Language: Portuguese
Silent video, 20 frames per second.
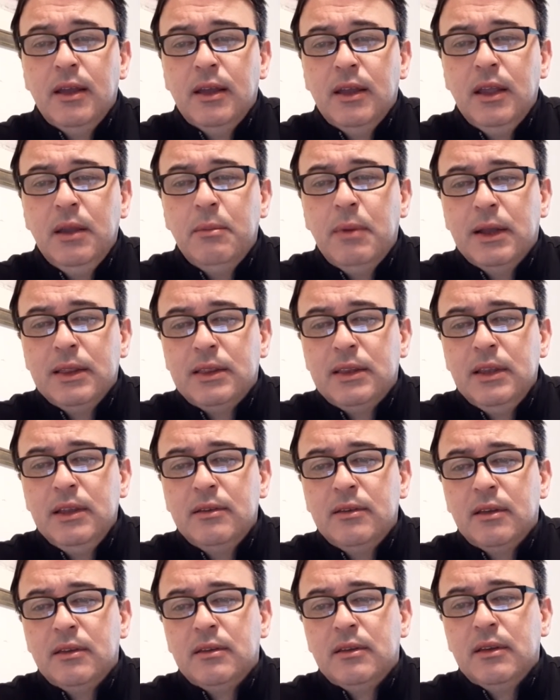e
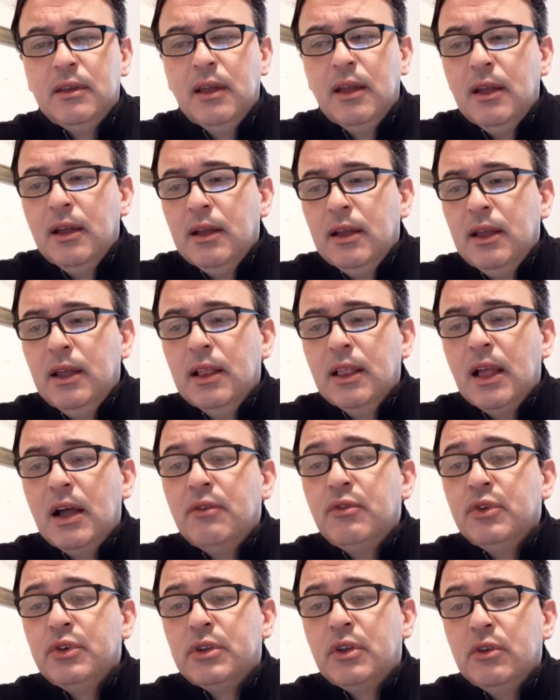batiza-te e
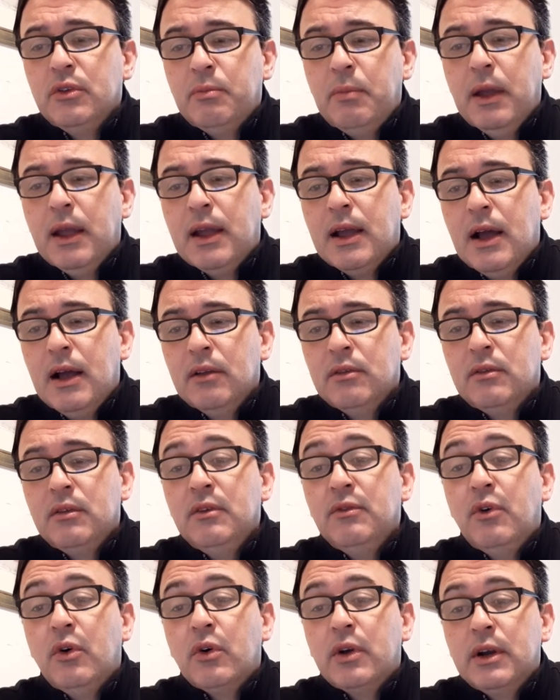lava os teus pecados,
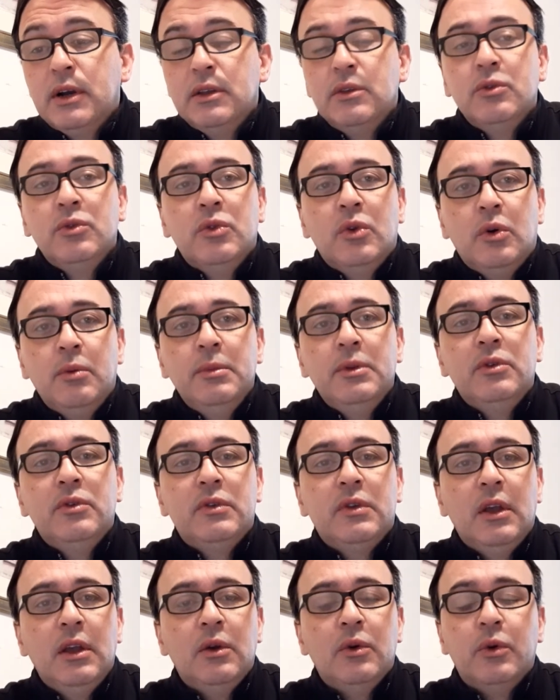invocando o nome do
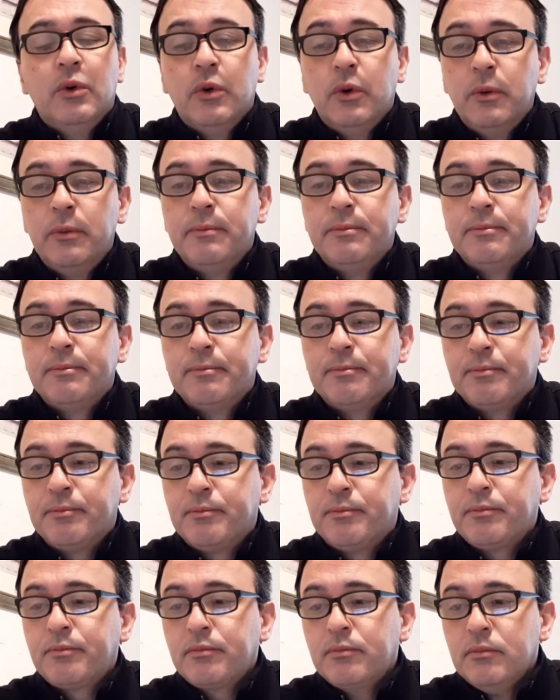Senhor.
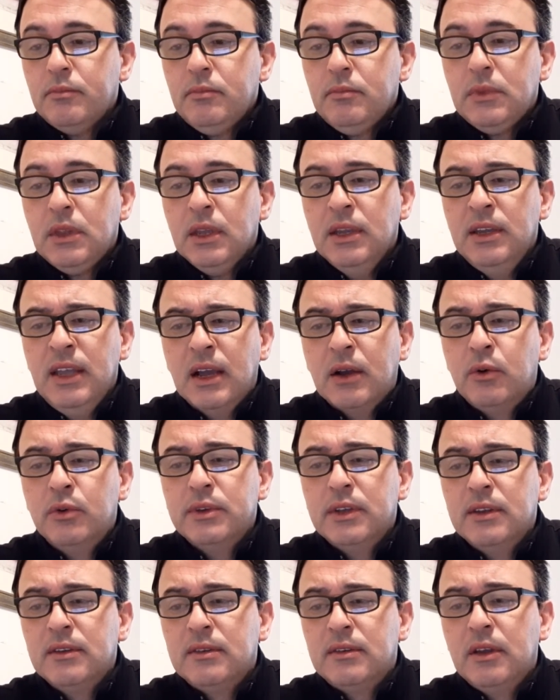E
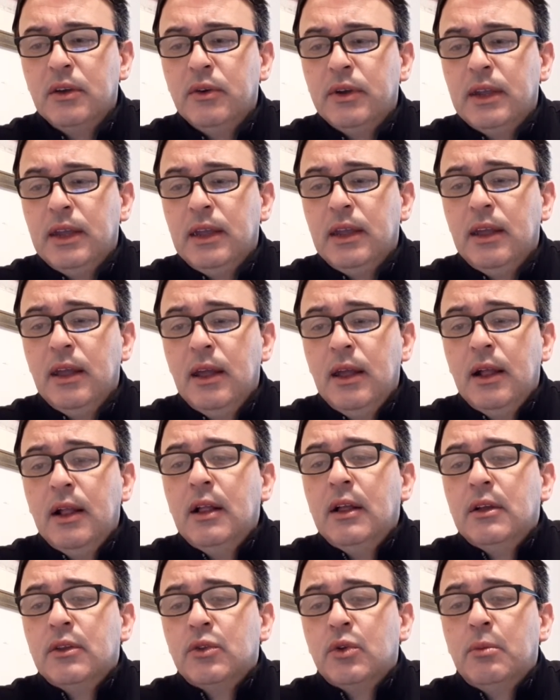aconteceu que,
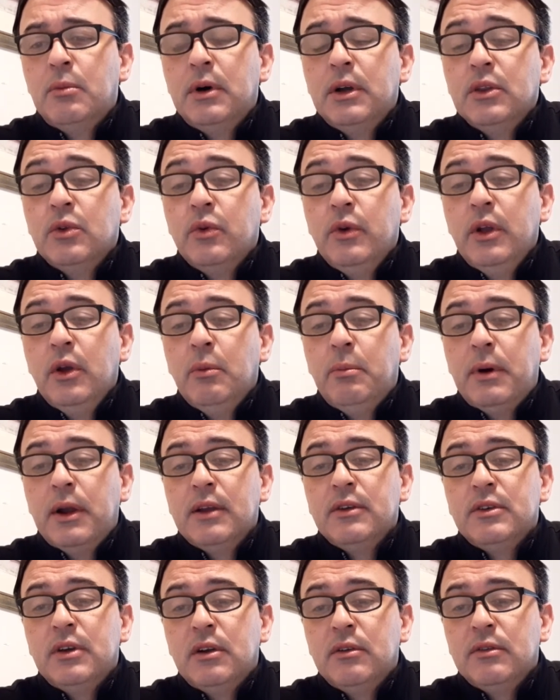tomando eu para
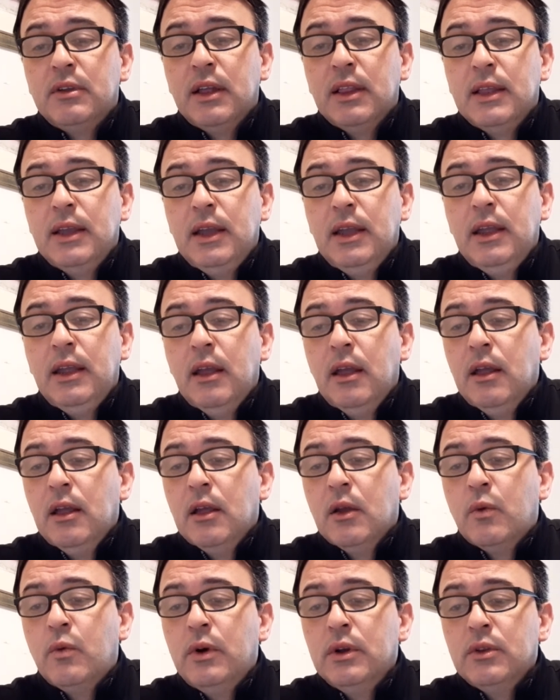Jerusalém,
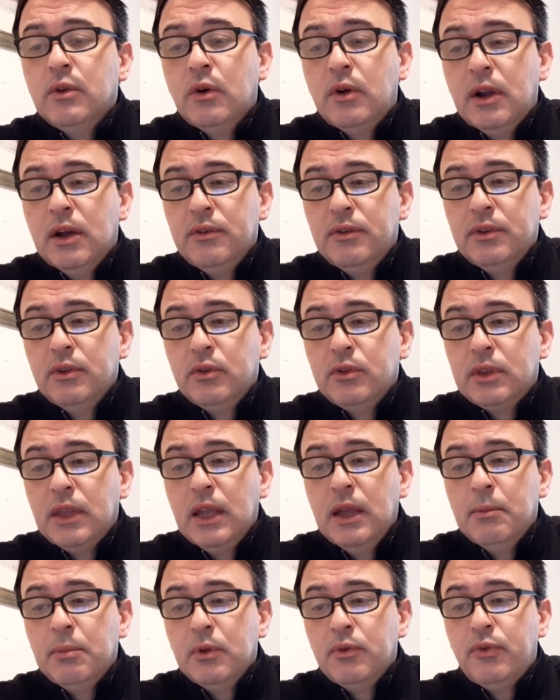quando orava no
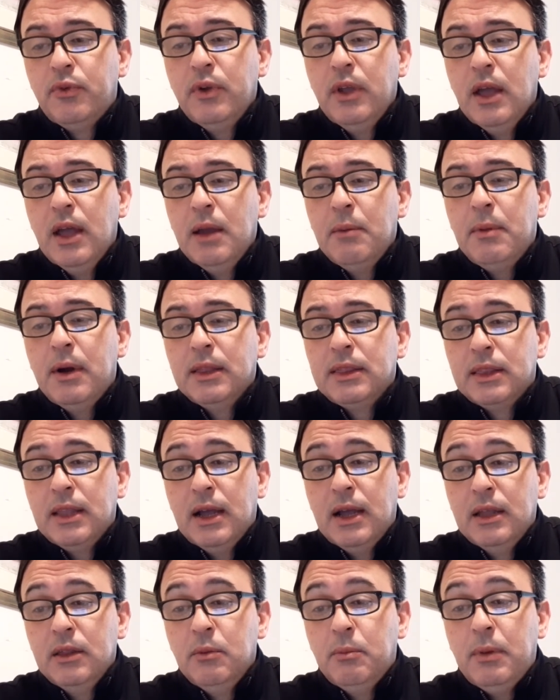templo, fui
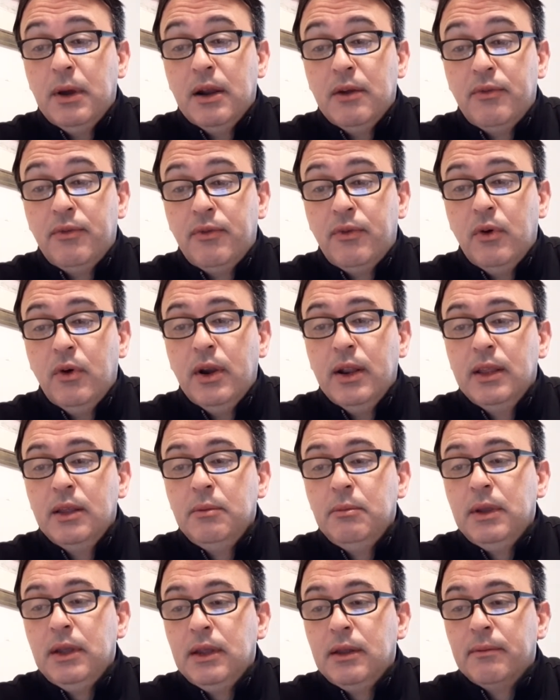arrebatado para fora de
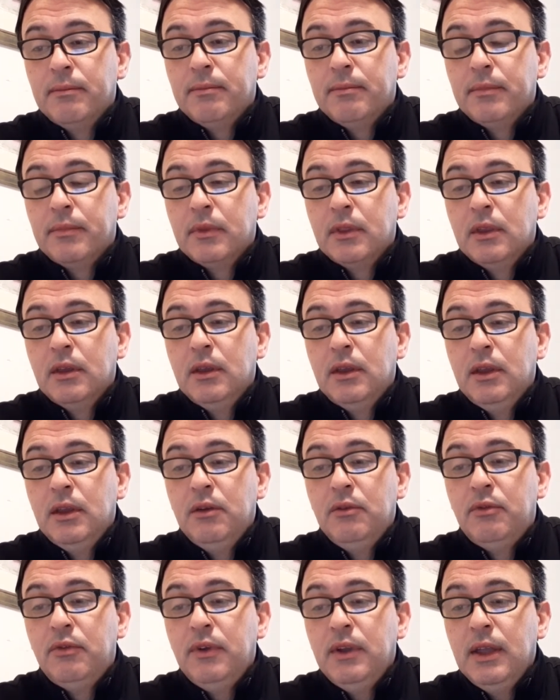mim e
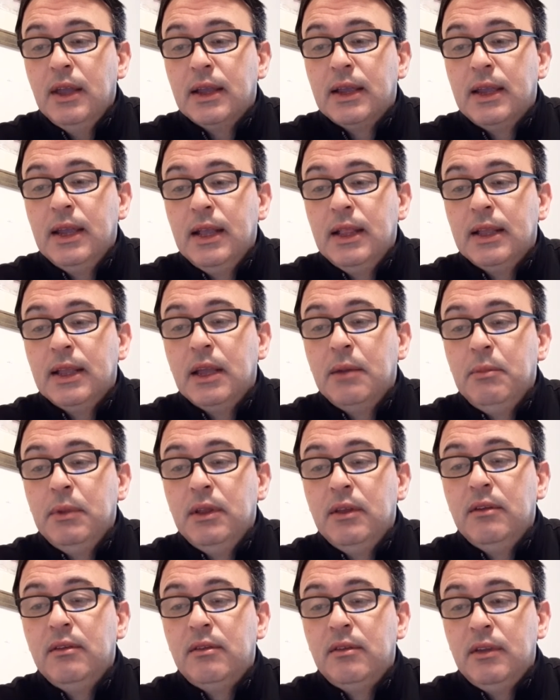vi aquele que me
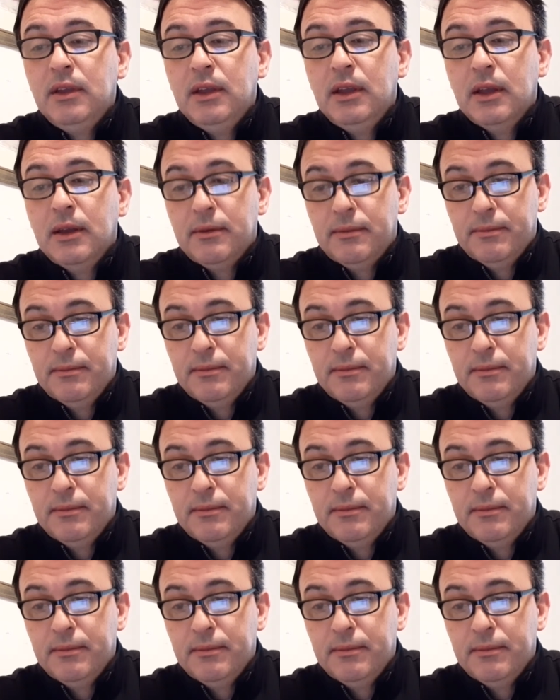dizia: